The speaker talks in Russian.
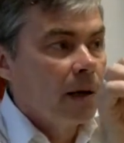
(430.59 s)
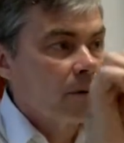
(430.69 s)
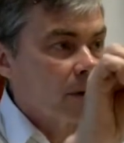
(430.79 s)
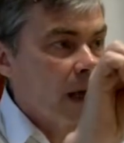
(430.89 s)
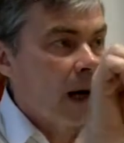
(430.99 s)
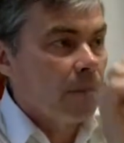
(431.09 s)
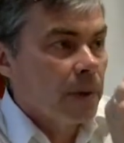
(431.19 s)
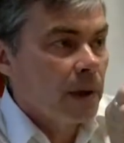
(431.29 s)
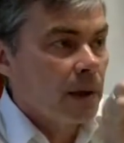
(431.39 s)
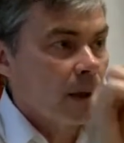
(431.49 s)
вот «ап»,
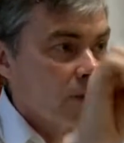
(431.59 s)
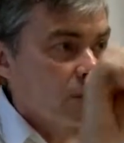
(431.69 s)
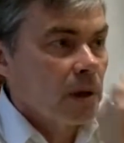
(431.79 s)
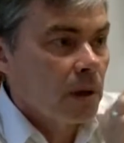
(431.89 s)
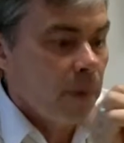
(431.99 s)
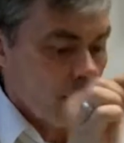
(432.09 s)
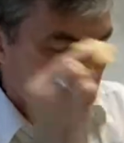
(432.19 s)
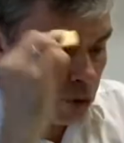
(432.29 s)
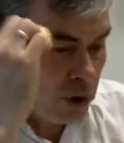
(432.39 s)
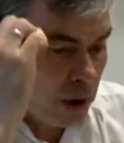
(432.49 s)
когда что-то ломает,
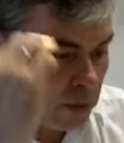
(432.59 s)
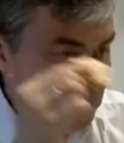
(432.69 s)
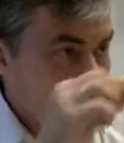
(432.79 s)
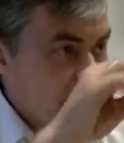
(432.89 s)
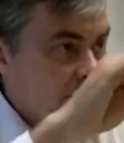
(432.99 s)
то тоже ребенок это